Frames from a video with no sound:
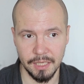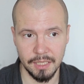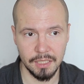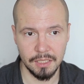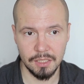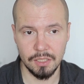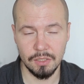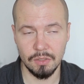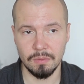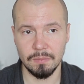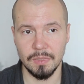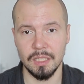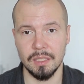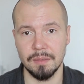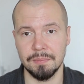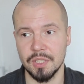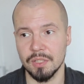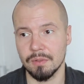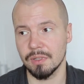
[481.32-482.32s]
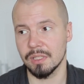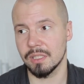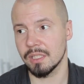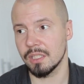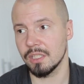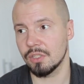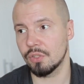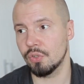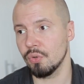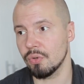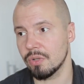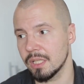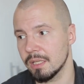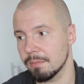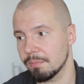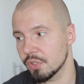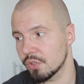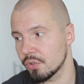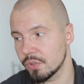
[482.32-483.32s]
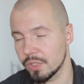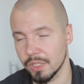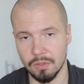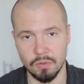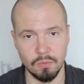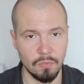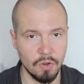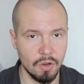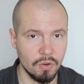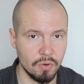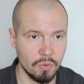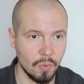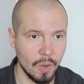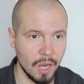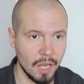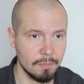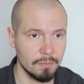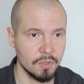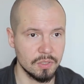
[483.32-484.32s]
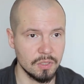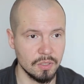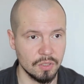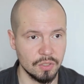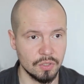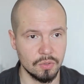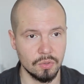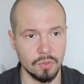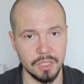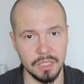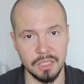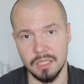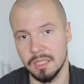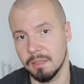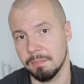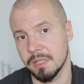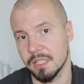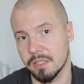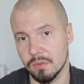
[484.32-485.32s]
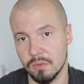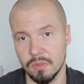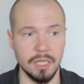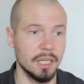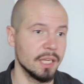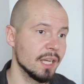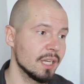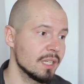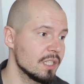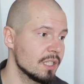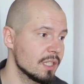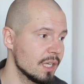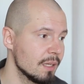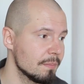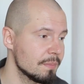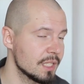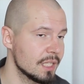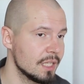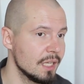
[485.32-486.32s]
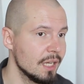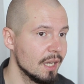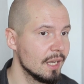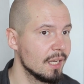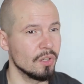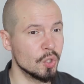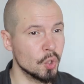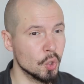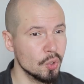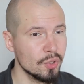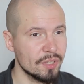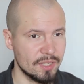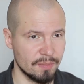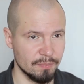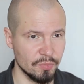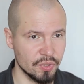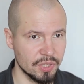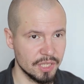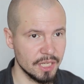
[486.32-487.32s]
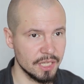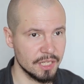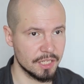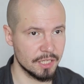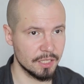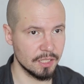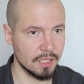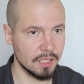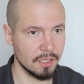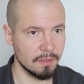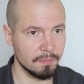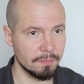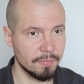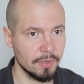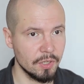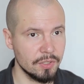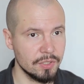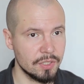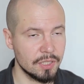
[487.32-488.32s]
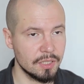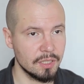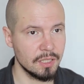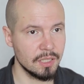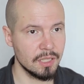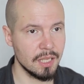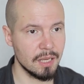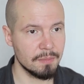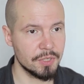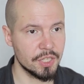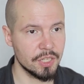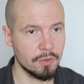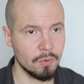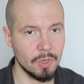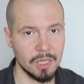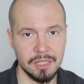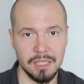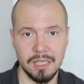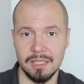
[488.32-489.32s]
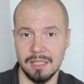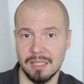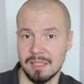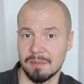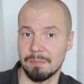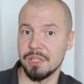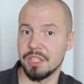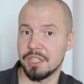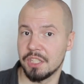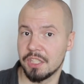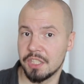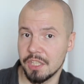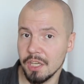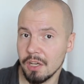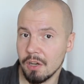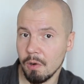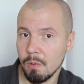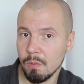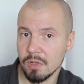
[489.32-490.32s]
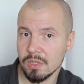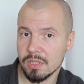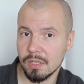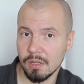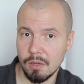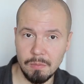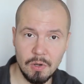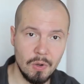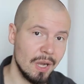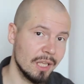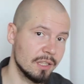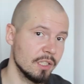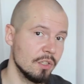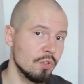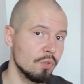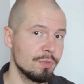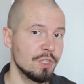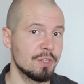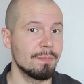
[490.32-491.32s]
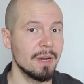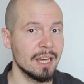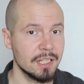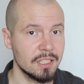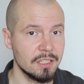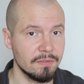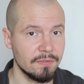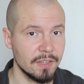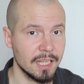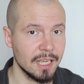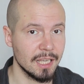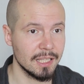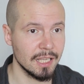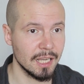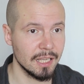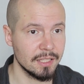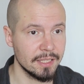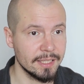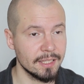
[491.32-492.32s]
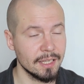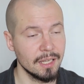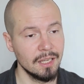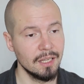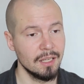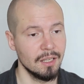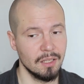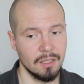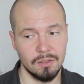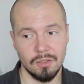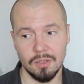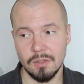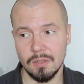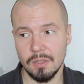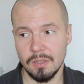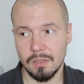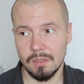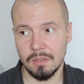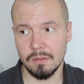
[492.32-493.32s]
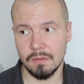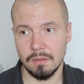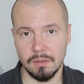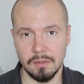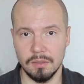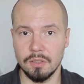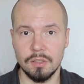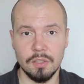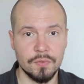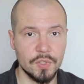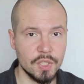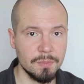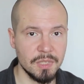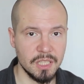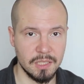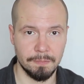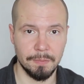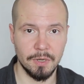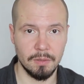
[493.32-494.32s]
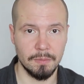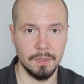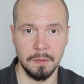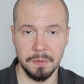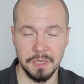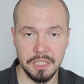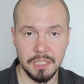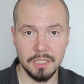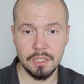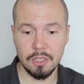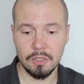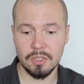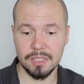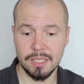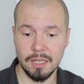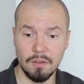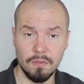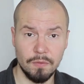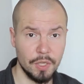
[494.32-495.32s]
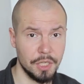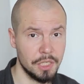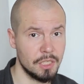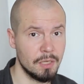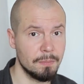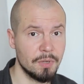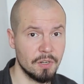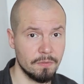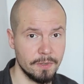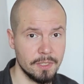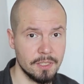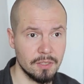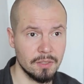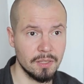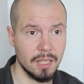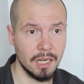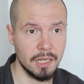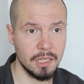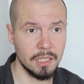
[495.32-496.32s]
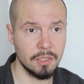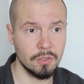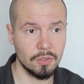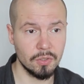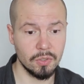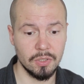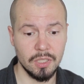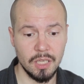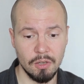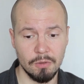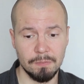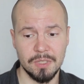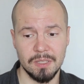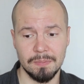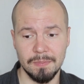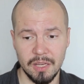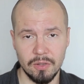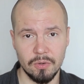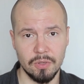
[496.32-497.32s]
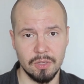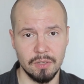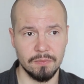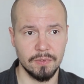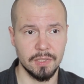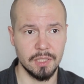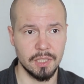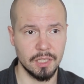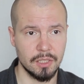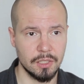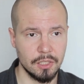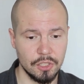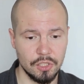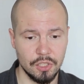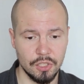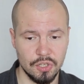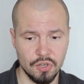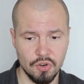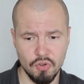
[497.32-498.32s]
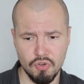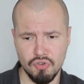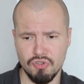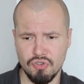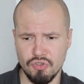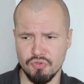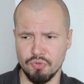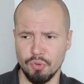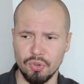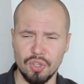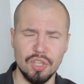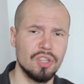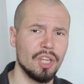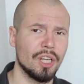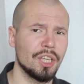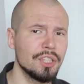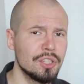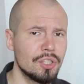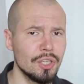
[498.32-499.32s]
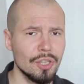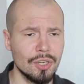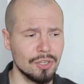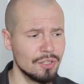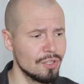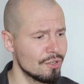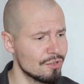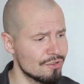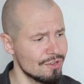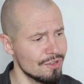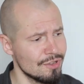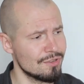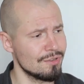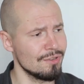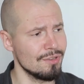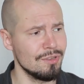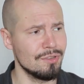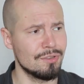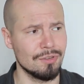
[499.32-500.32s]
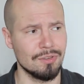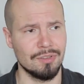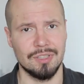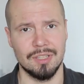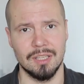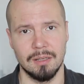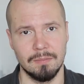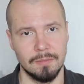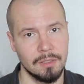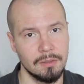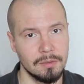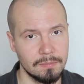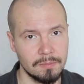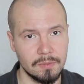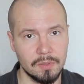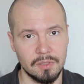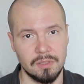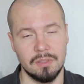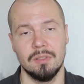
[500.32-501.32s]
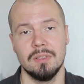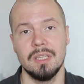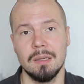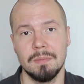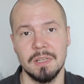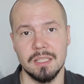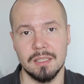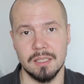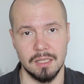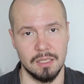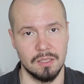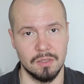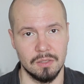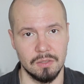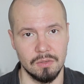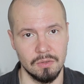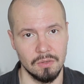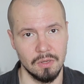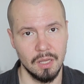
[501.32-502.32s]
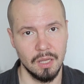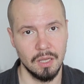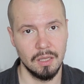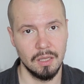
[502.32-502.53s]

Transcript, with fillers: Jeśli on ma na przykład jakieś durne poczucie humoru albo coś, które ci nie pasuje, jakiś kiepski gust muzyczny, bądź e, na przykład jest zbyt cichą osobą, a ty lubisz bardziej wygadanych, no to, no to w czym jest problem? Jeśli tylko zachowuje się profesjonalnie, no to nie obsmaruj go w internecie, że o, on tutaj taki cichy na sesji i coś tam, no to nie ma sensu.